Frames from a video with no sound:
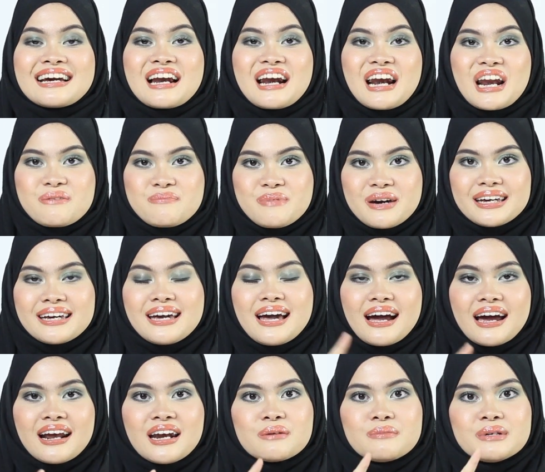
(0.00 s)
lepeknya
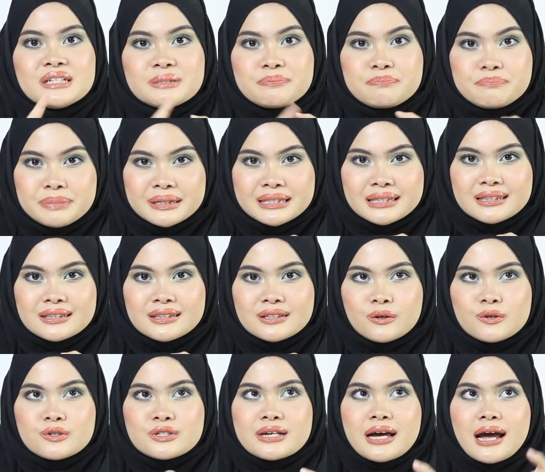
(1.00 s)
akan lebih cepat
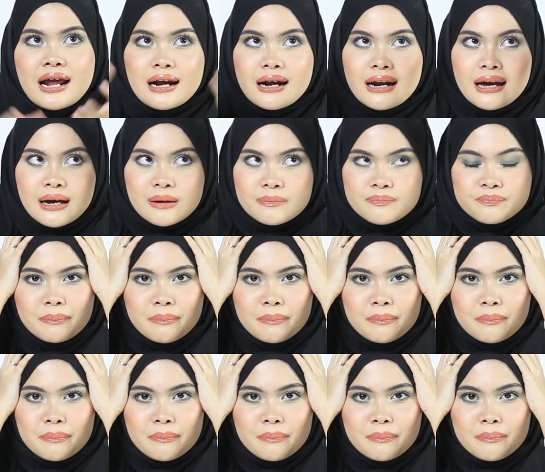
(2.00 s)
terus karena